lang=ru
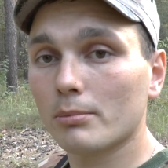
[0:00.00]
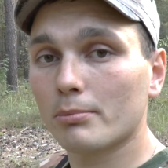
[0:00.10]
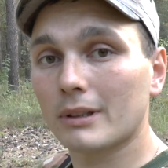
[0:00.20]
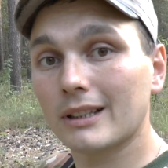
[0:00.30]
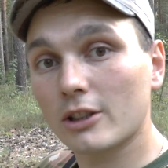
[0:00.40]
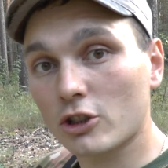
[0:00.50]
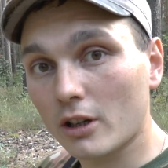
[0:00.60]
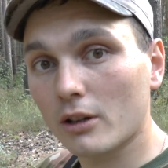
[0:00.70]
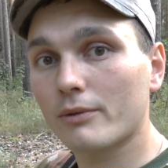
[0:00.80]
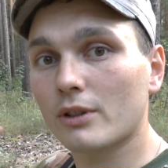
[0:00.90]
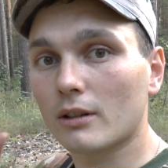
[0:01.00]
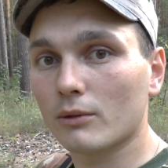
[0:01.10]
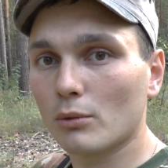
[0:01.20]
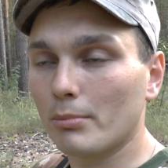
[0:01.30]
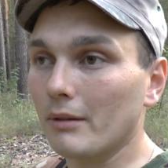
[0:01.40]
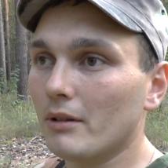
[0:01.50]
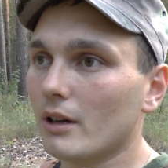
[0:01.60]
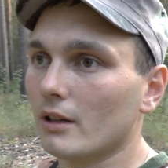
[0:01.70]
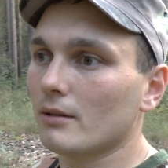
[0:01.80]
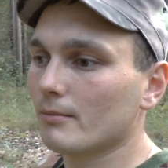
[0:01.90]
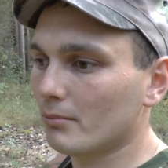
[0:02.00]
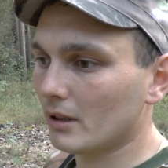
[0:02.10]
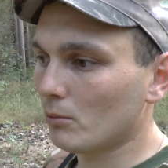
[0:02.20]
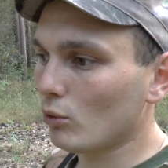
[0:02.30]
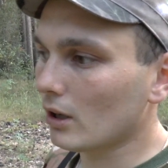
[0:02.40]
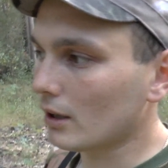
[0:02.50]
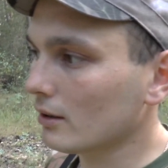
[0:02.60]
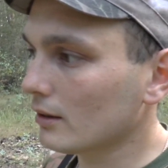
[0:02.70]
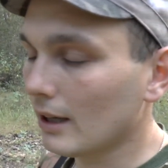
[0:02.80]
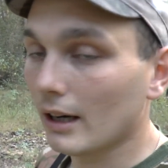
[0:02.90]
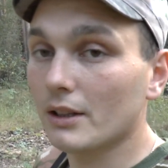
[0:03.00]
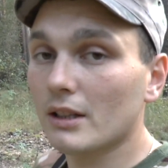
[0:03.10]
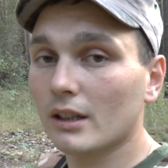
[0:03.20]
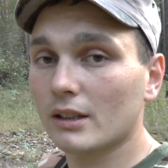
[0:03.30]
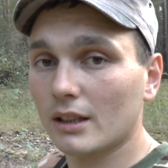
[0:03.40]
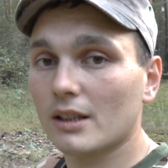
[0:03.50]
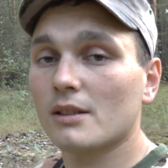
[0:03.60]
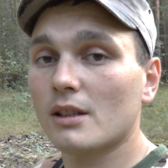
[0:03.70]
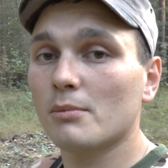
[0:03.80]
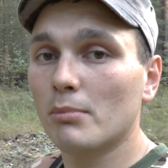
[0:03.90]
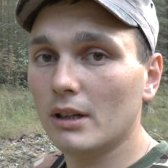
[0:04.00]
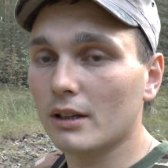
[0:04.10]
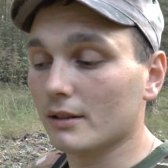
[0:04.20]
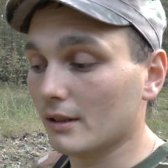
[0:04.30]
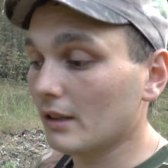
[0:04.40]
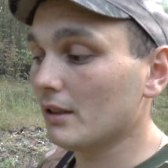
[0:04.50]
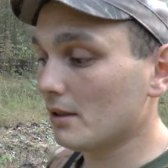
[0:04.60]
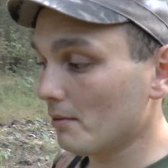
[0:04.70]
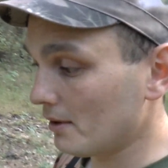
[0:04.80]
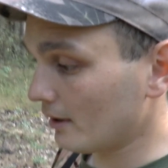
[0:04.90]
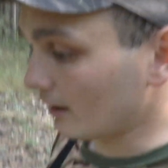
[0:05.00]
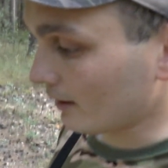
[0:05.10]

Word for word: продолжаю все равно проверять, потому как они когда-то здесь были, да, действительно.